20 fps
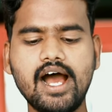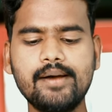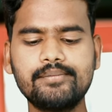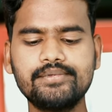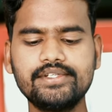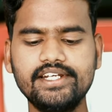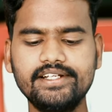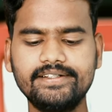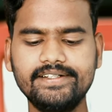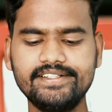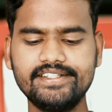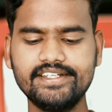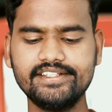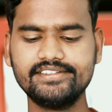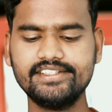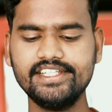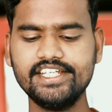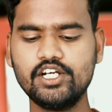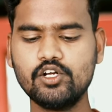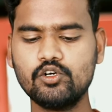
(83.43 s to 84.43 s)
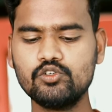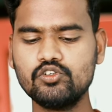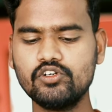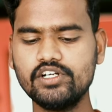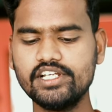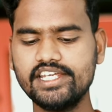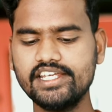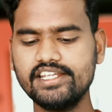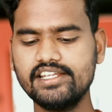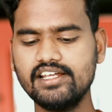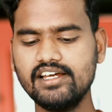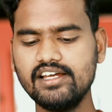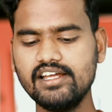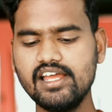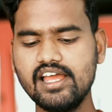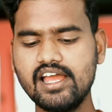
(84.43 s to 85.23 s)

ఆప్షన్ క్లిక్ చేస్తే ఇక్కడ చూడండి కింద